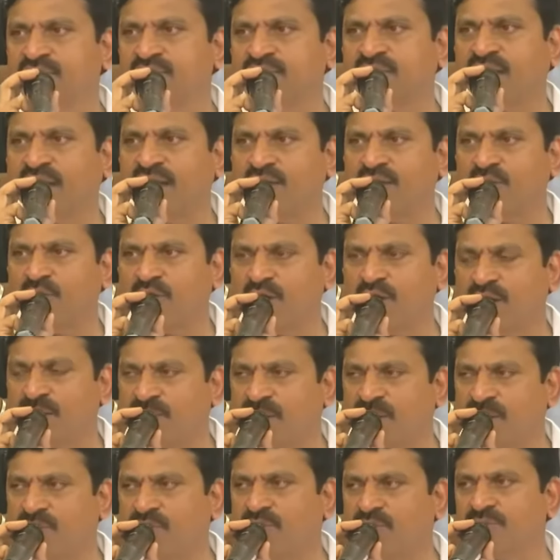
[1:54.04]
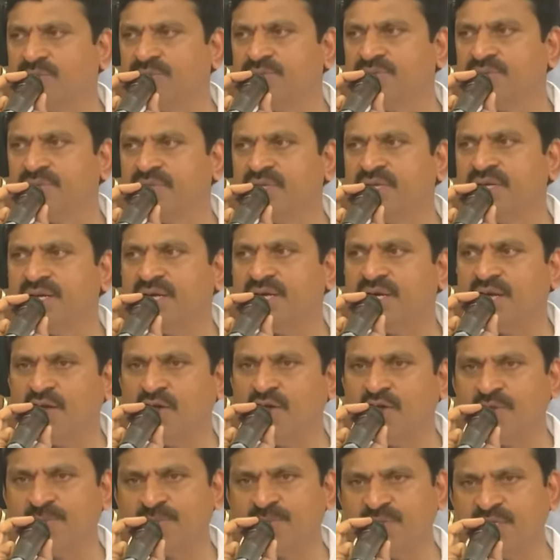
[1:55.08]
దాన్ని కూడా మనం
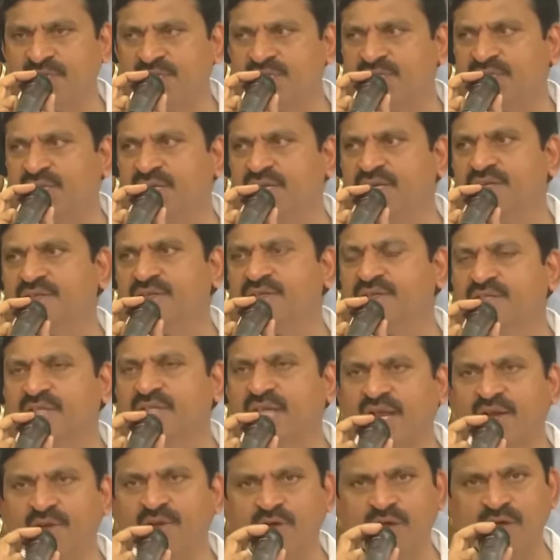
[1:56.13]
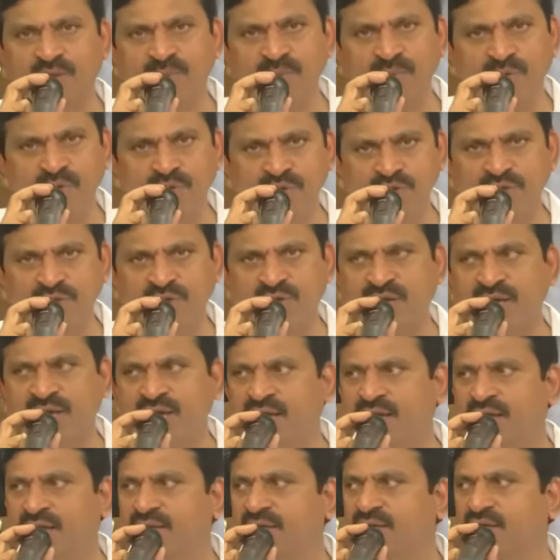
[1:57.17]
డెవలప్ చేసి దాన్ని ఒక
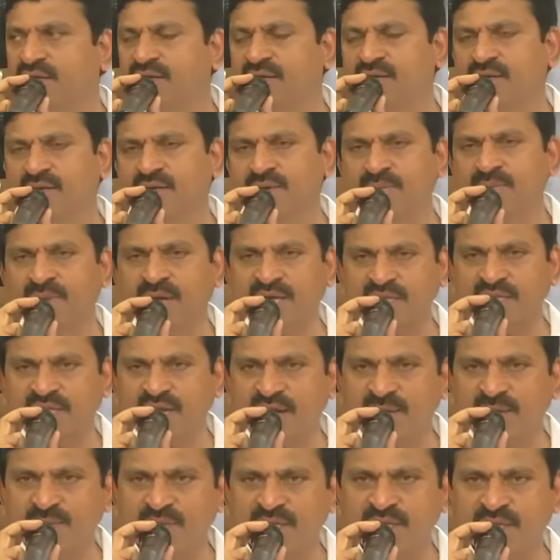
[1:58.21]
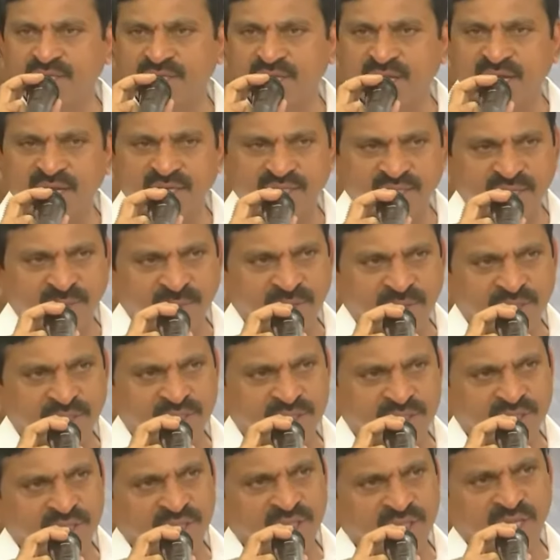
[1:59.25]
మ్యూజియంగా భక్త రామదాస్ గారికి
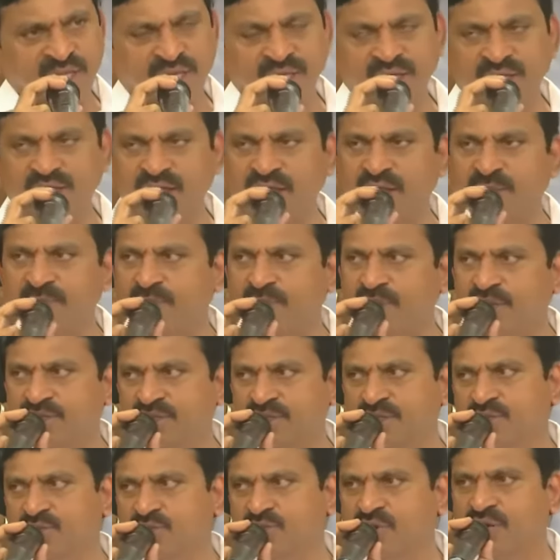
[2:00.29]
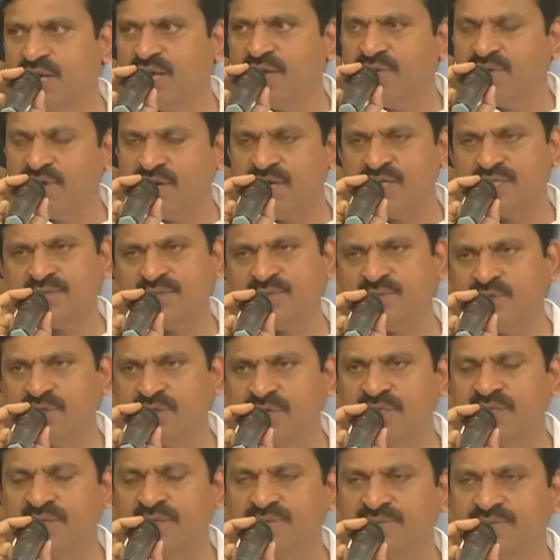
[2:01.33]
సంబంధించింది ఏర్పాటు చేసుకునే అవకాశం
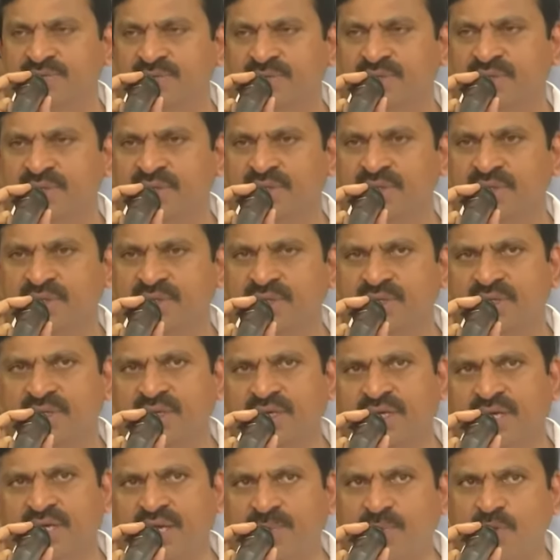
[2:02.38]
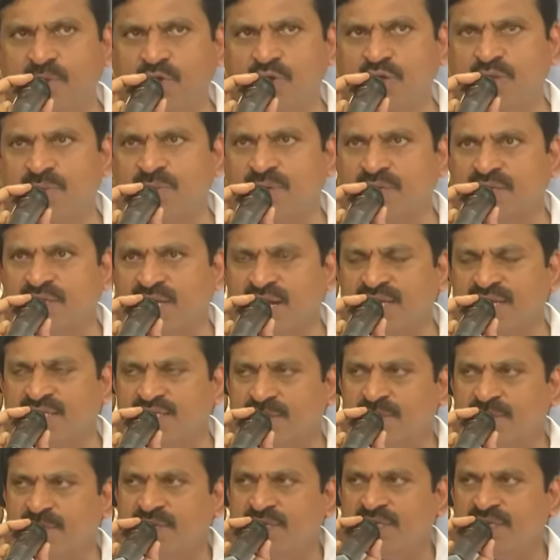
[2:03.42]
ఉంది ఈ బౌద్ధ మతానికి
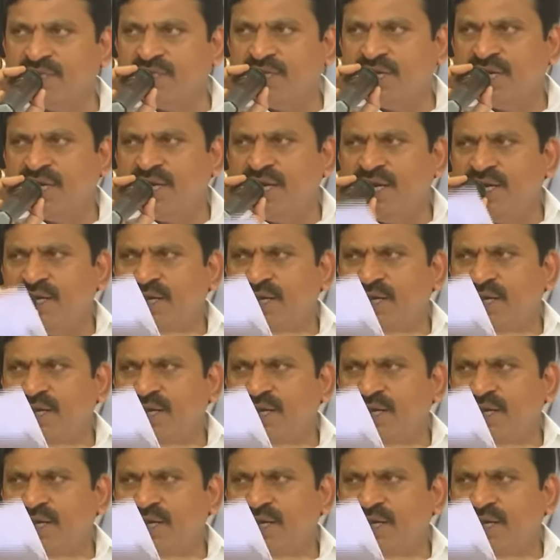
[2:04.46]
సంబంధించిన ఈ